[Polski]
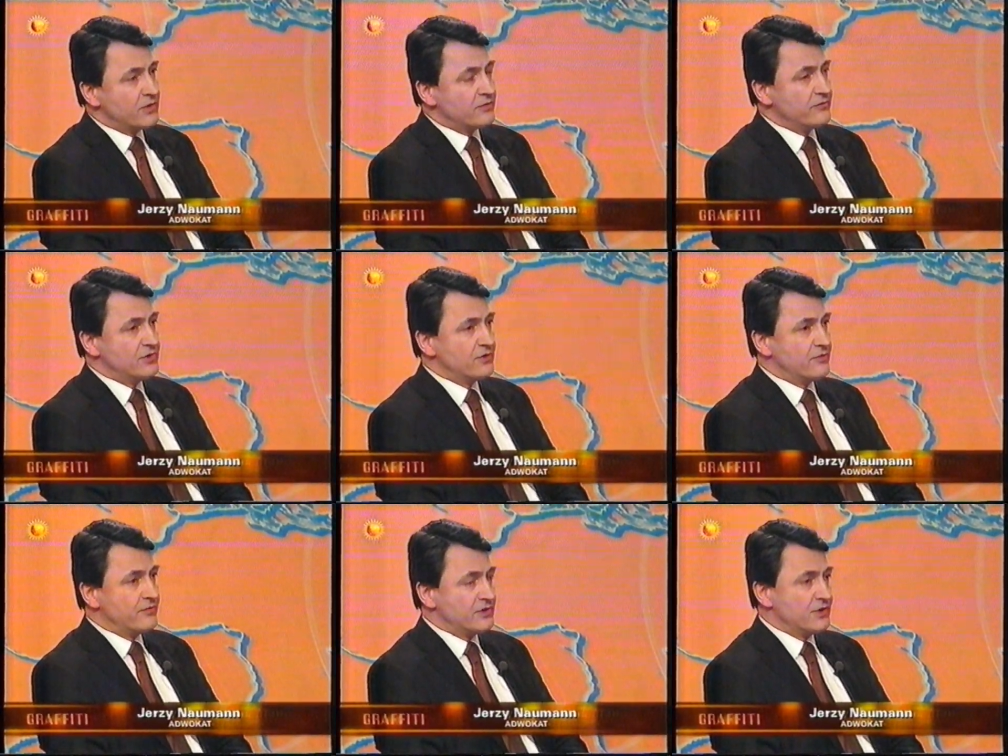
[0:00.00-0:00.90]
mianowicie
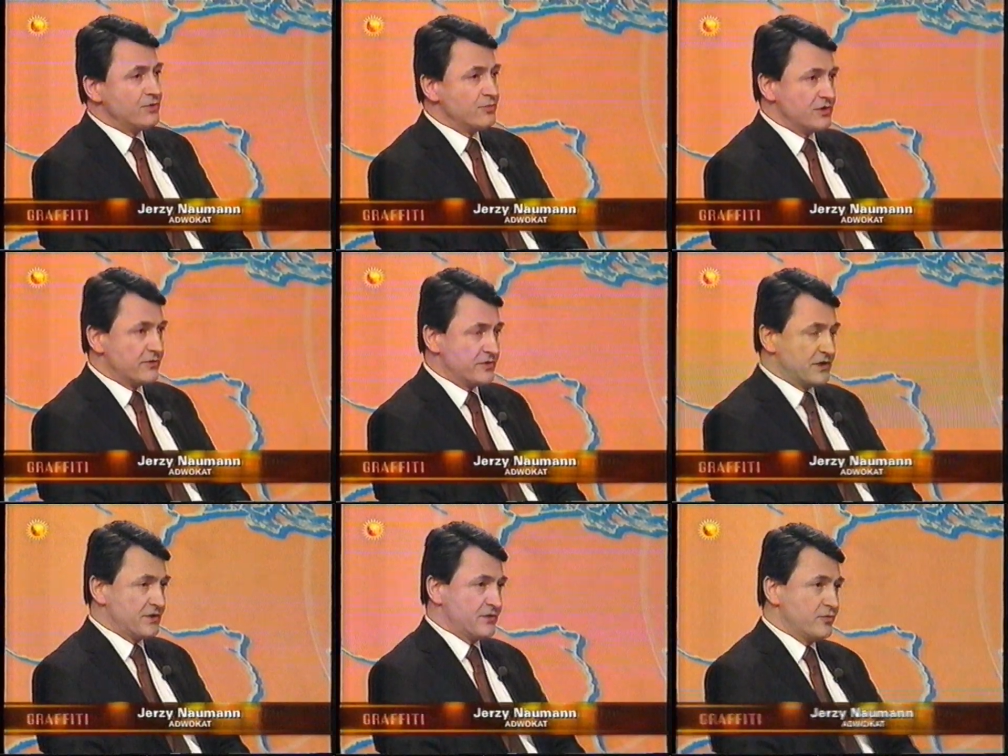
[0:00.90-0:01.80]
dowiedzieliśmy się w
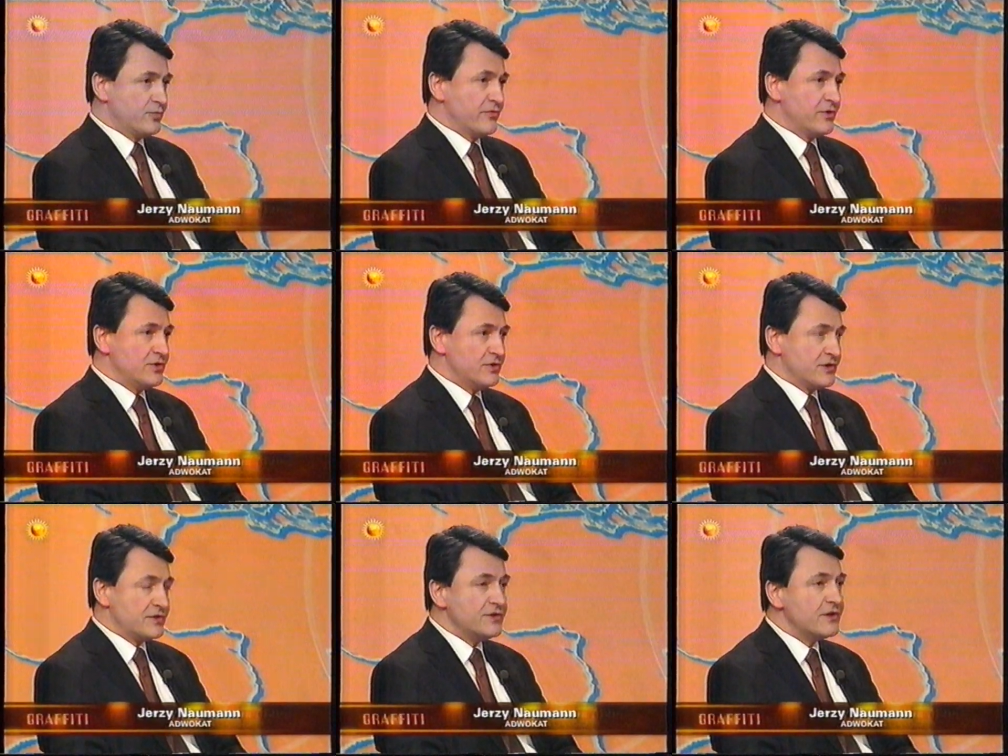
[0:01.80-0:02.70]
czasie wypowiedzi
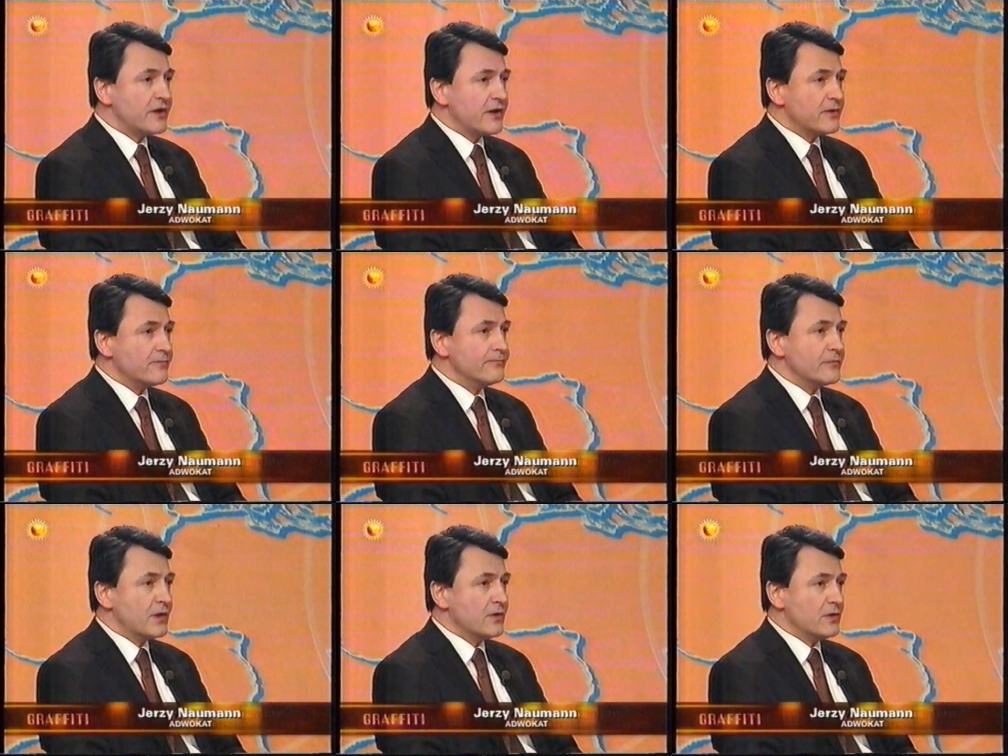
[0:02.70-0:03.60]
rzecznika
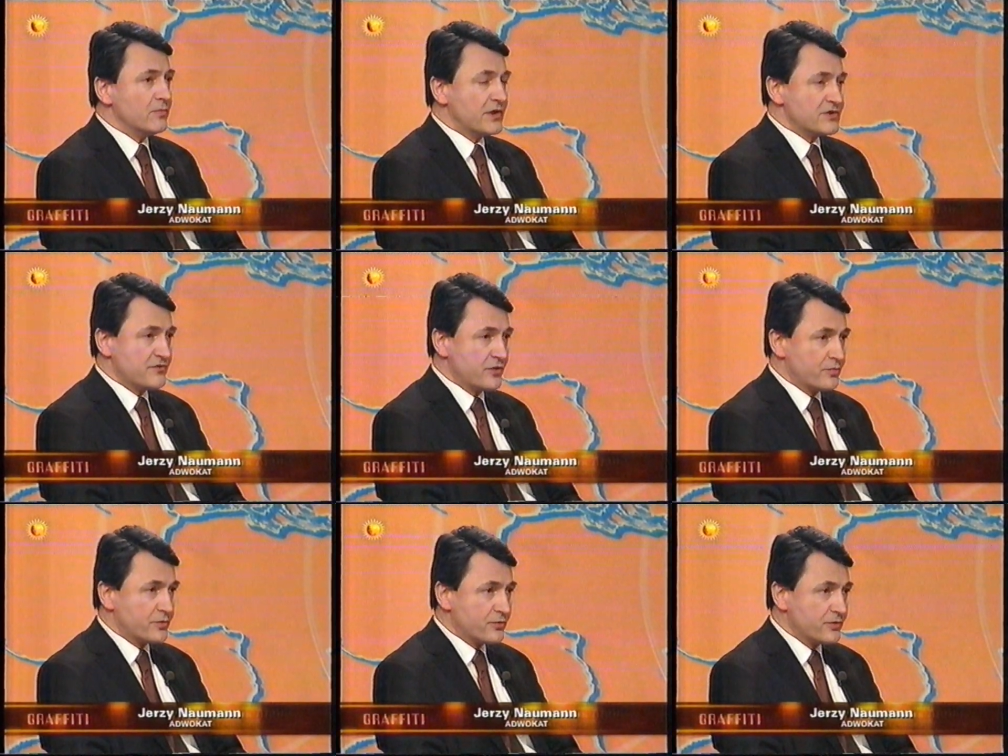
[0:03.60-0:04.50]
mm, e, prasowego
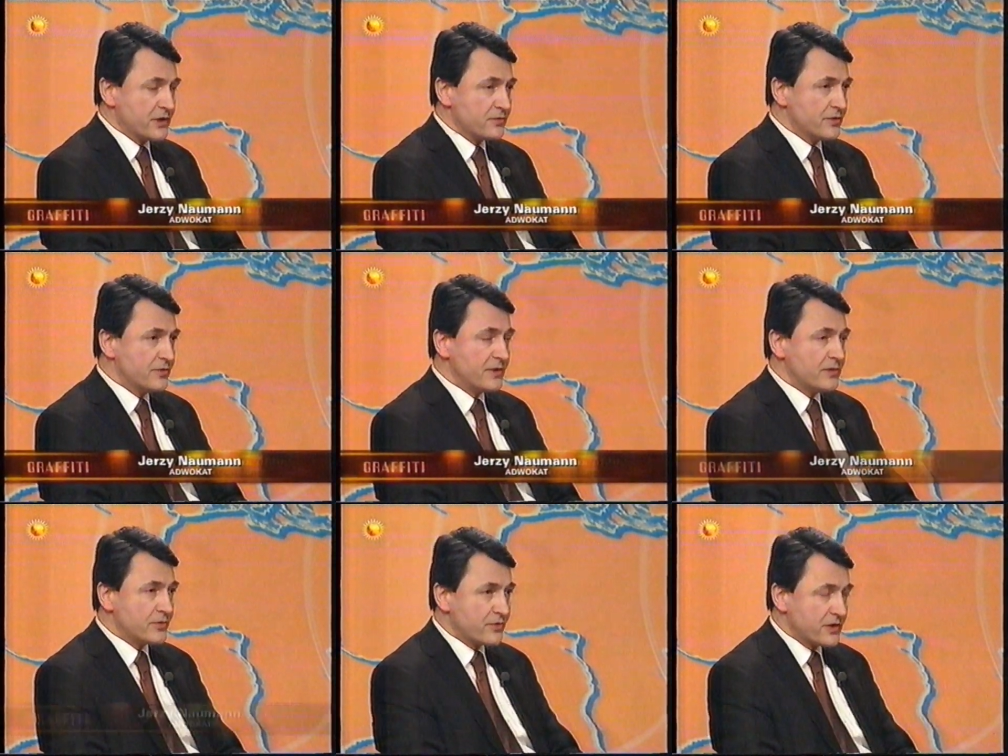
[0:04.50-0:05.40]
prokuratury,
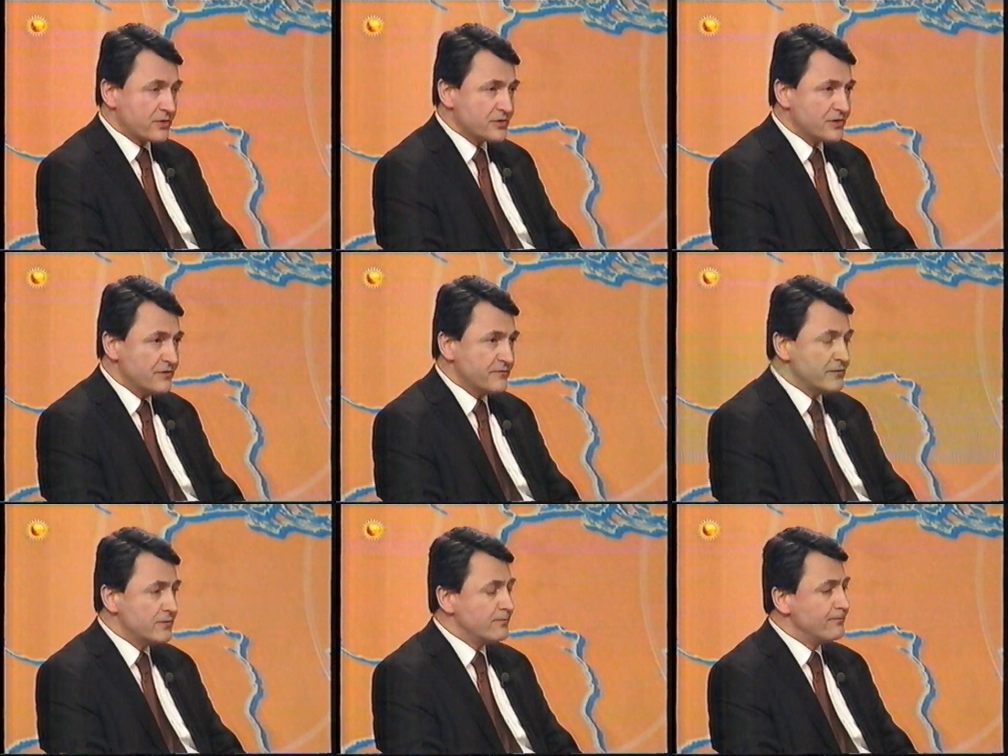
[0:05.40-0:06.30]
pani prokurator Śliwy,